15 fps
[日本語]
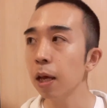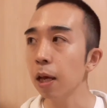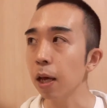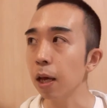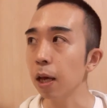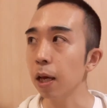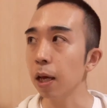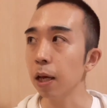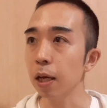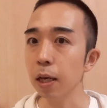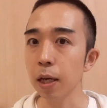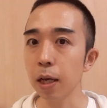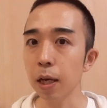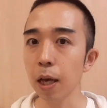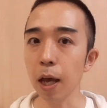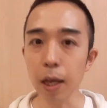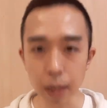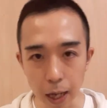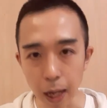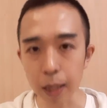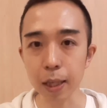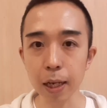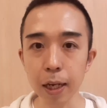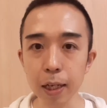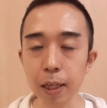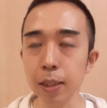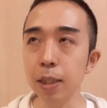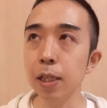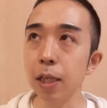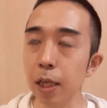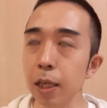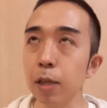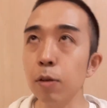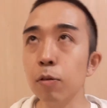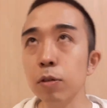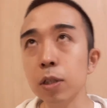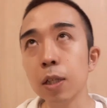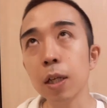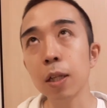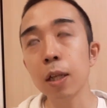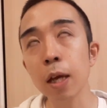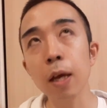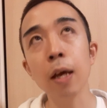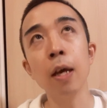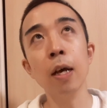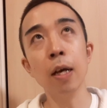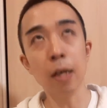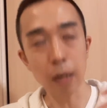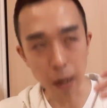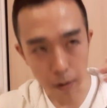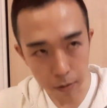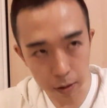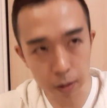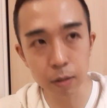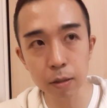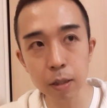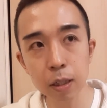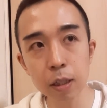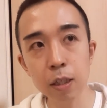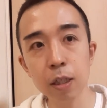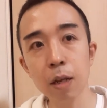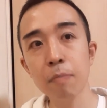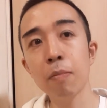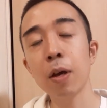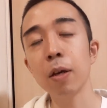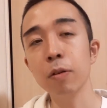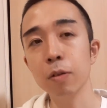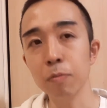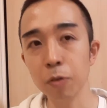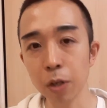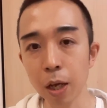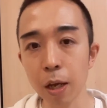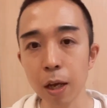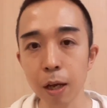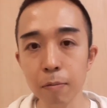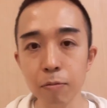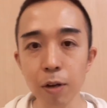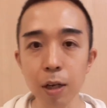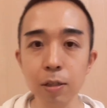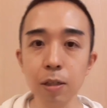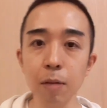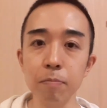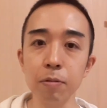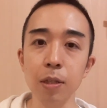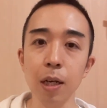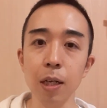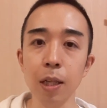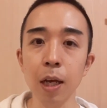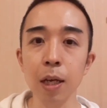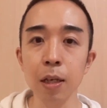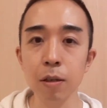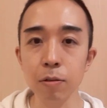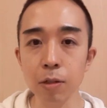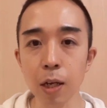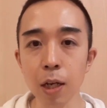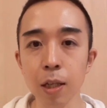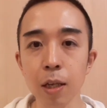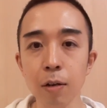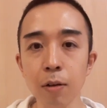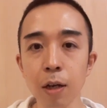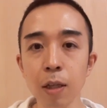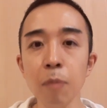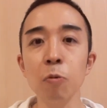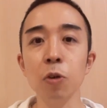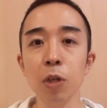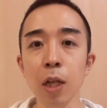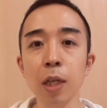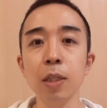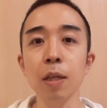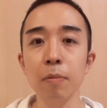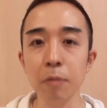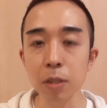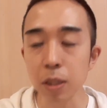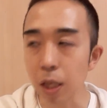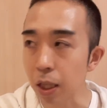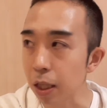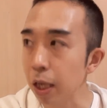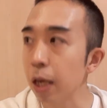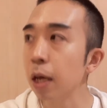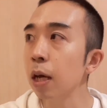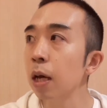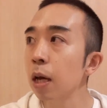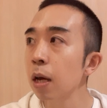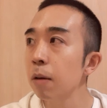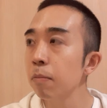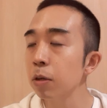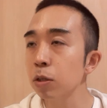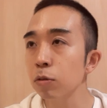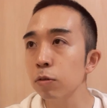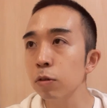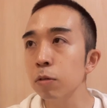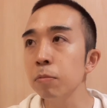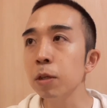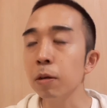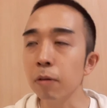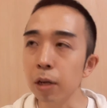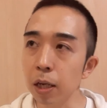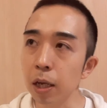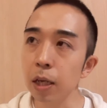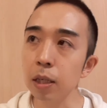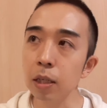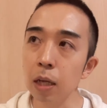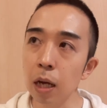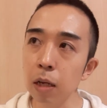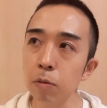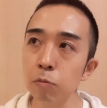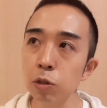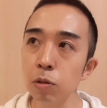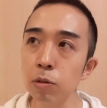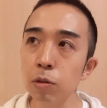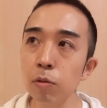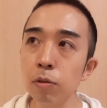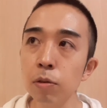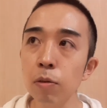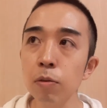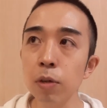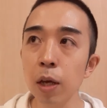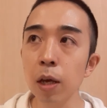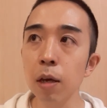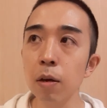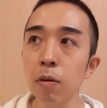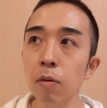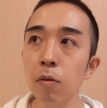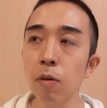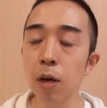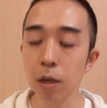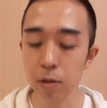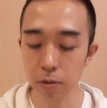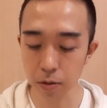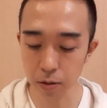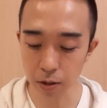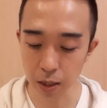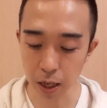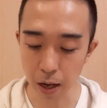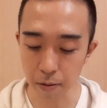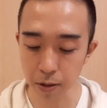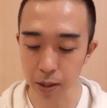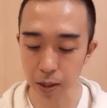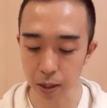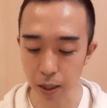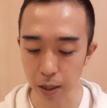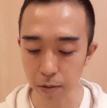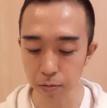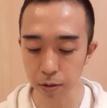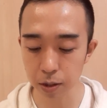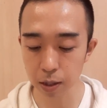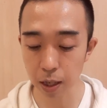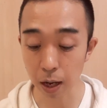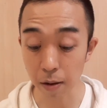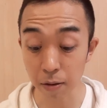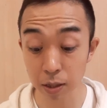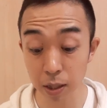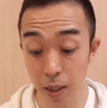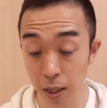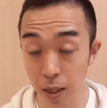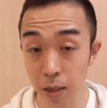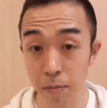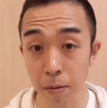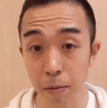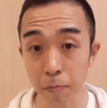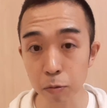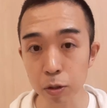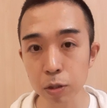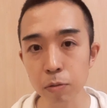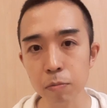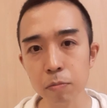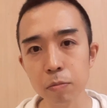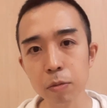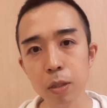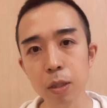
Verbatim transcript: えー、えいやって形でね、披露してて、確実に1年前よりもね、ブラッシュアップされた演技をされてる方もいらっしゃいましたんで、まあ、そういう意味ではねあのもちろん即興で音楽に合わせて振り付け合わせられればもちろん